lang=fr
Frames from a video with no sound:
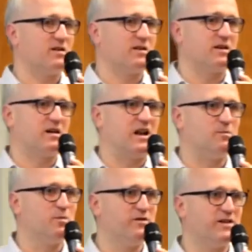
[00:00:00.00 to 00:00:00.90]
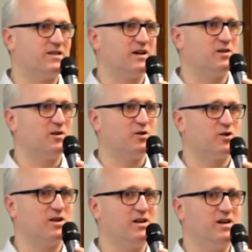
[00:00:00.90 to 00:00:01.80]
que, que la mauvaise
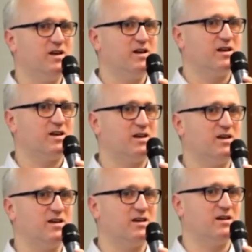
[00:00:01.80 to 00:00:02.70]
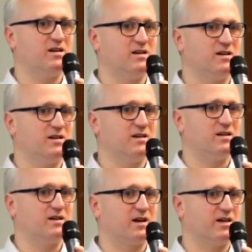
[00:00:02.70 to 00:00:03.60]
technologie qui
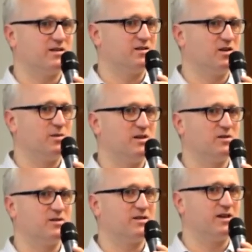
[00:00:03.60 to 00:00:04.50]
reste dominante.